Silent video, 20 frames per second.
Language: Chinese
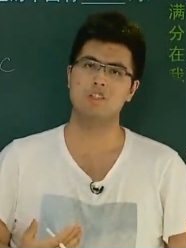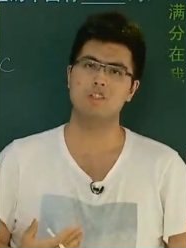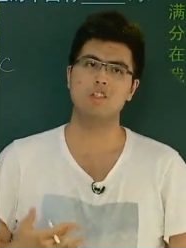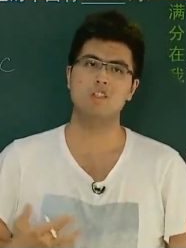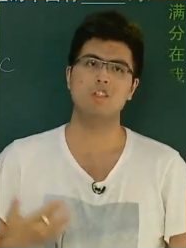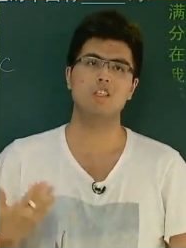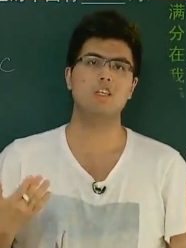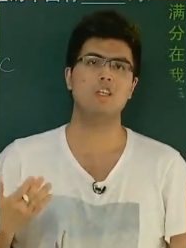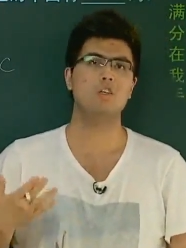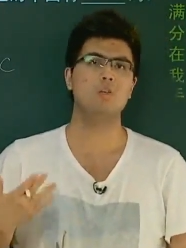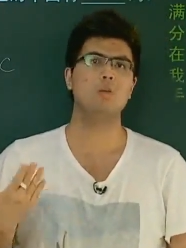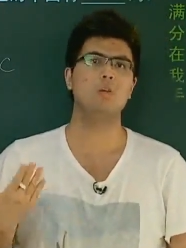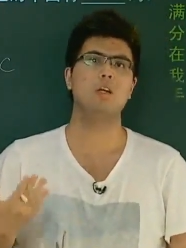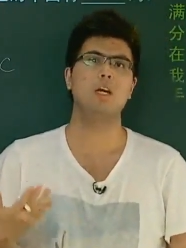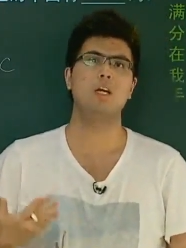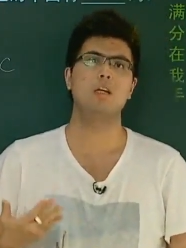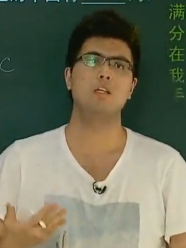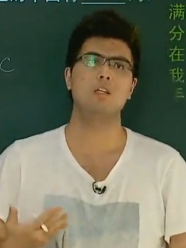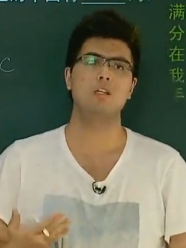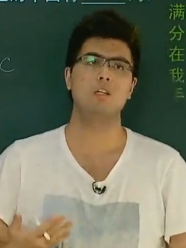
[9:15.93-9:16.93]
这个应该说
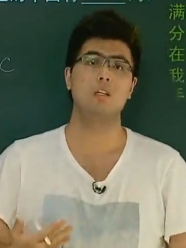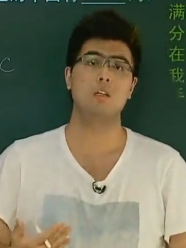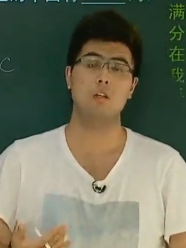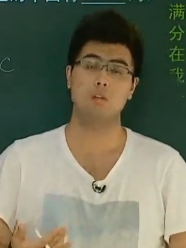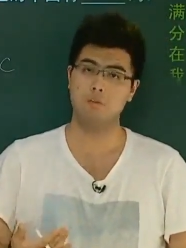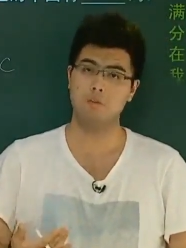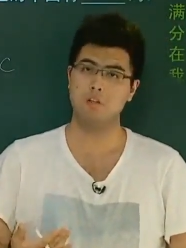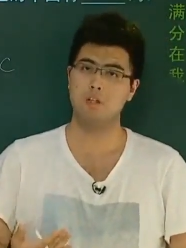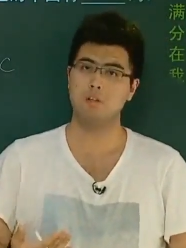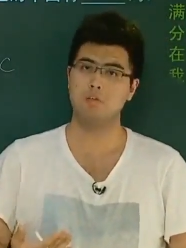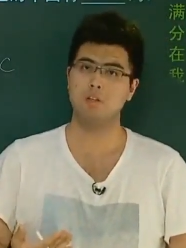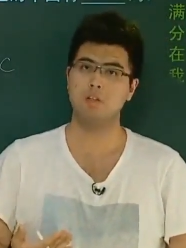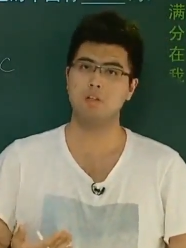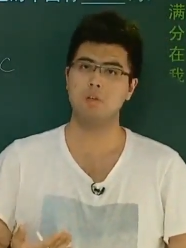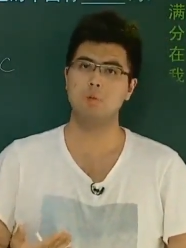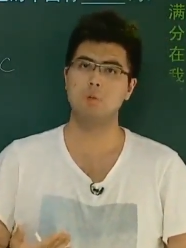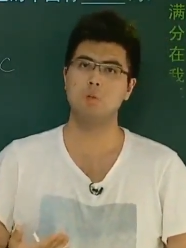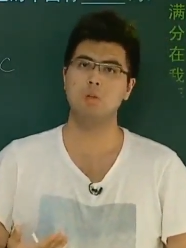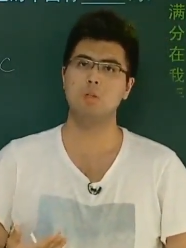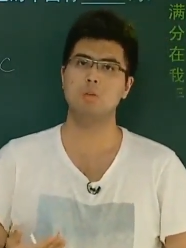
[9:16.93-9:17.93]
还是非常非
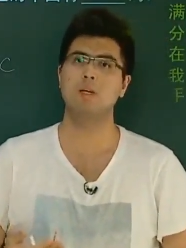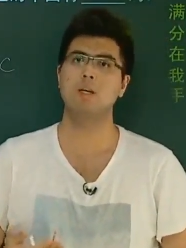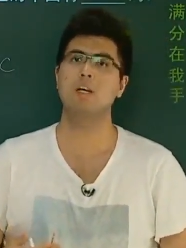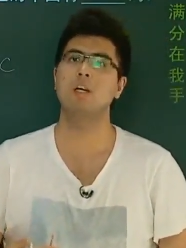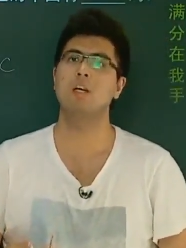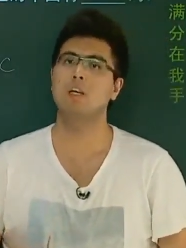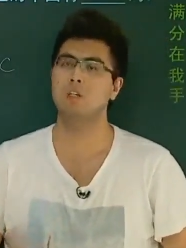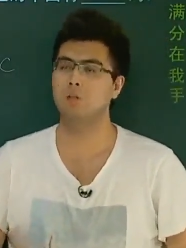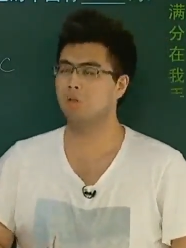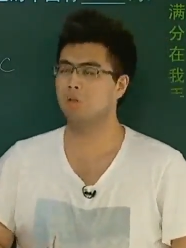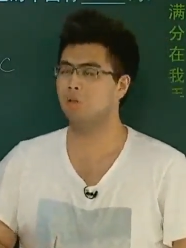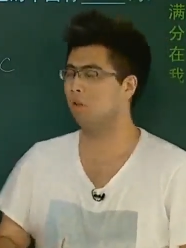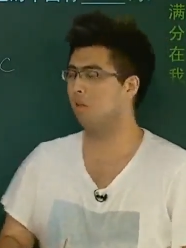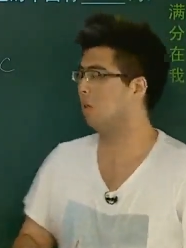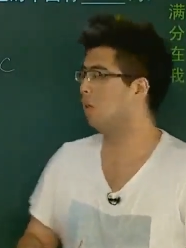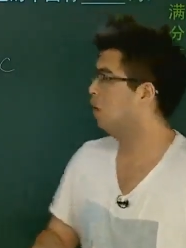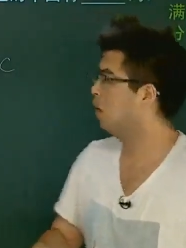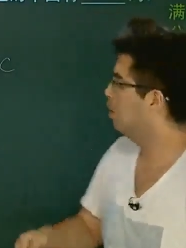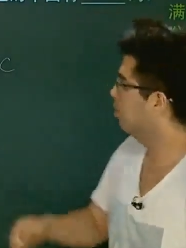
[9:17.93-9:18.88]
常多，对吧？就是